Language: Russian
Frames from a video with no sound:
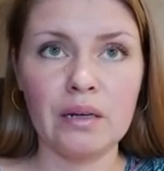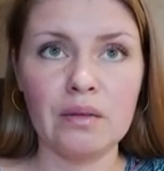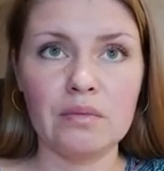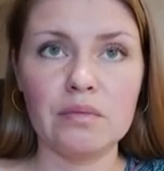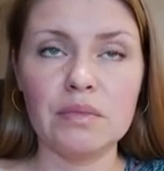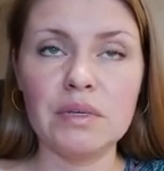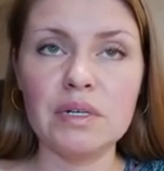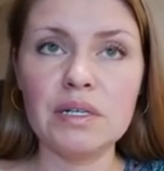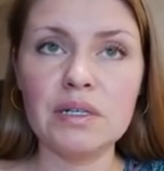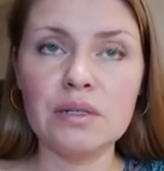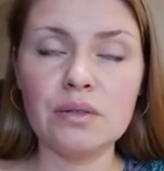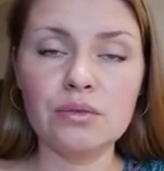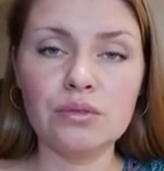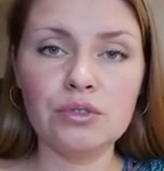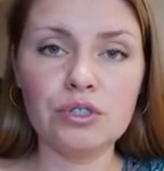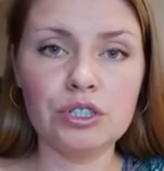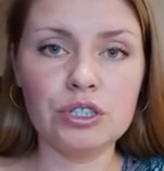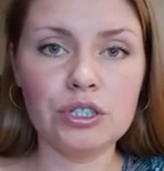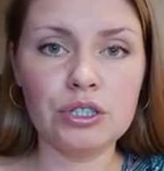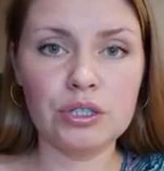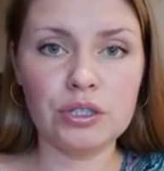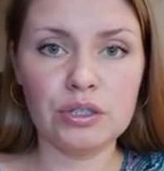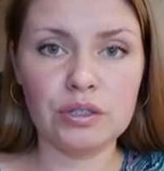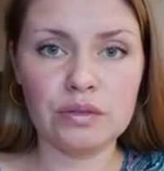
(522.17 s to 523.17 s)
Мы не
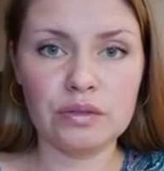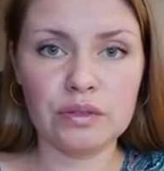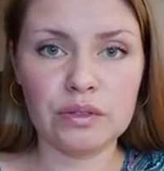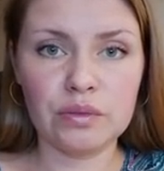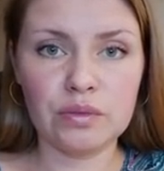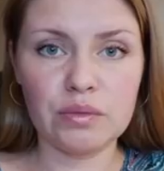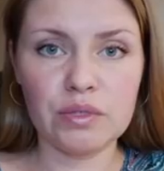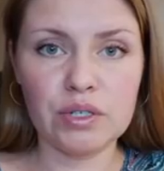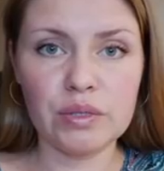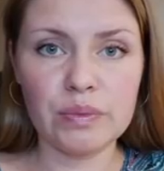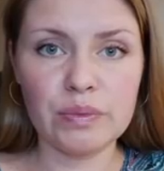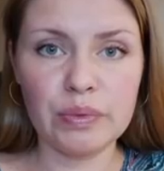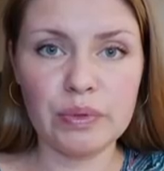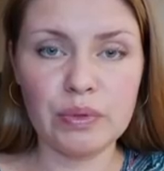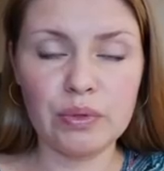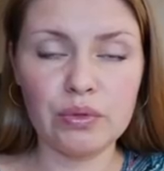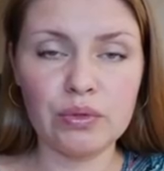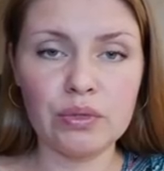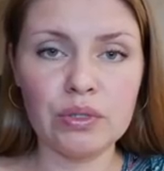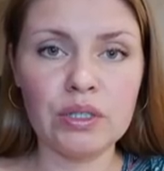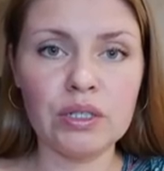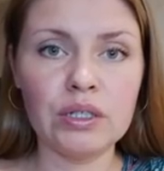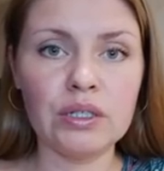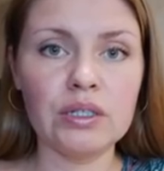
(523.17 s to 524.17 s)
учитываем
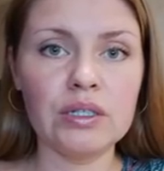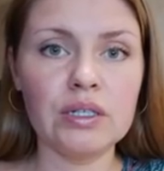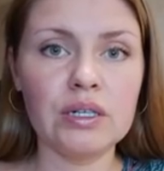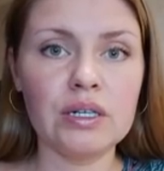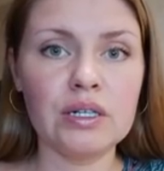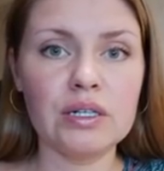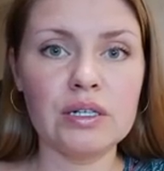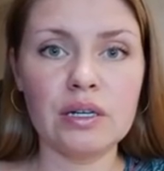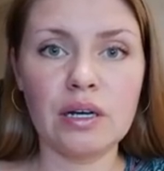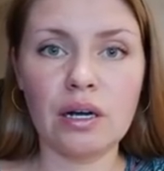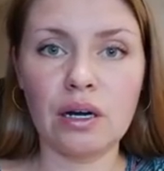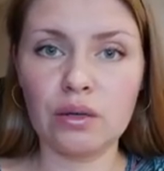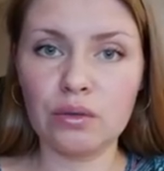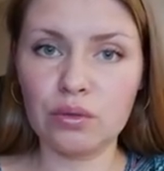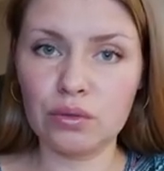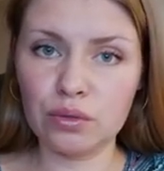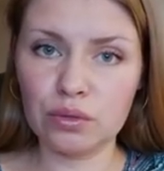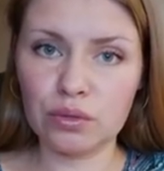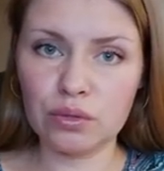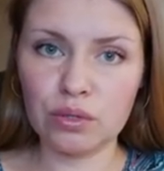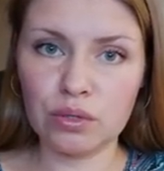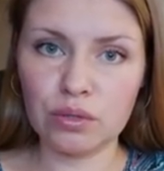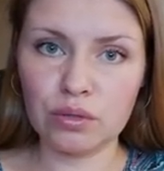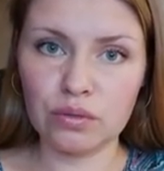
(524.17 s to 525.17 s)
цыпленка или за какую
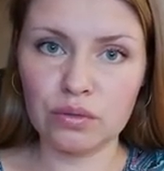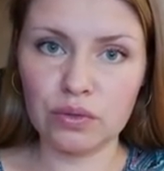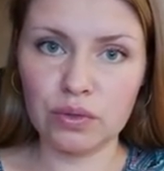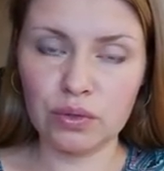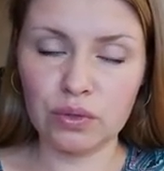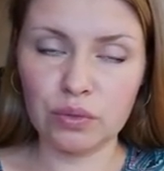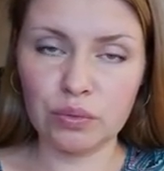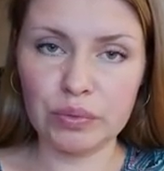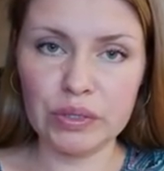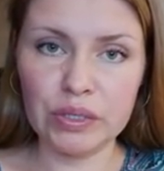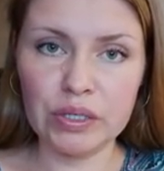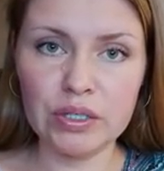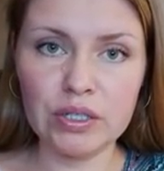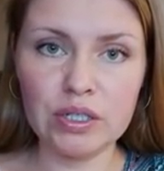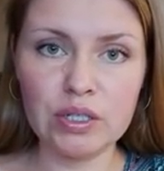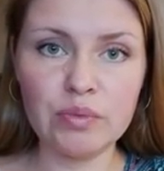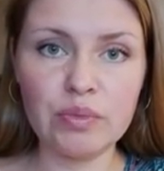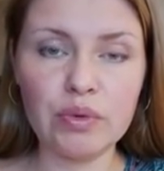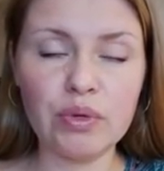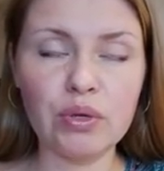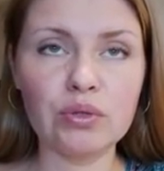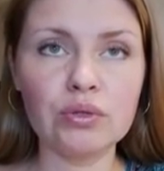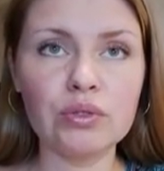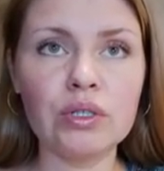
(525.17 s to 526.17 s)
цену вы купили
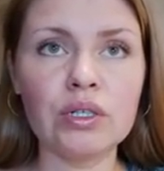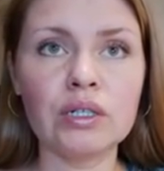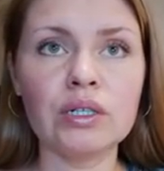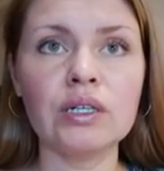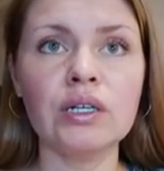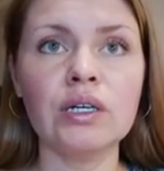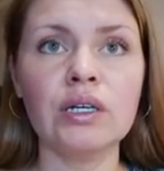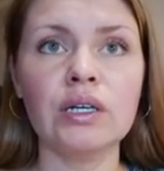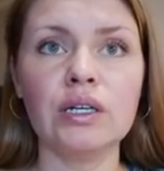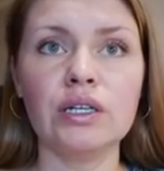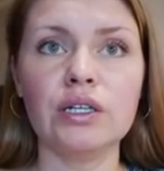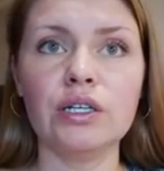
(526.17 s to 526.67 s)
цыпленка,